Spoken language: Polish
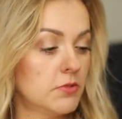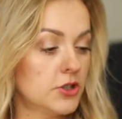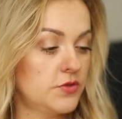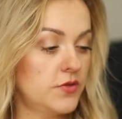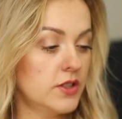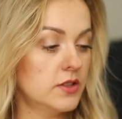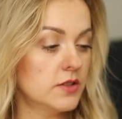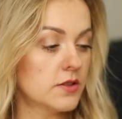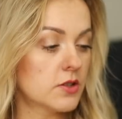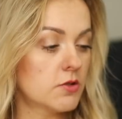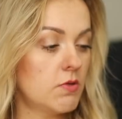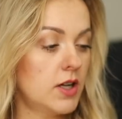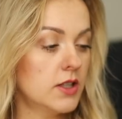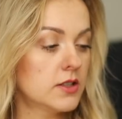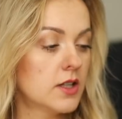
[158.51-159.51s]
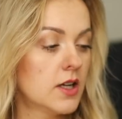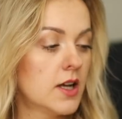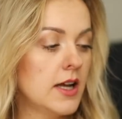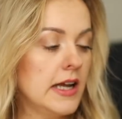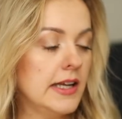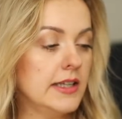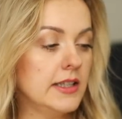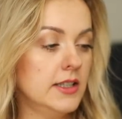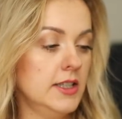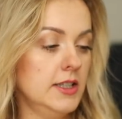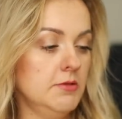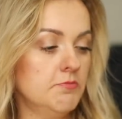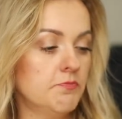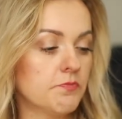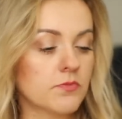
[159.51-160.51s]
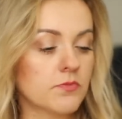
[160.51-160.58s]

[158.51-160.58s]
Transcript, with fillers: ma świetny skład i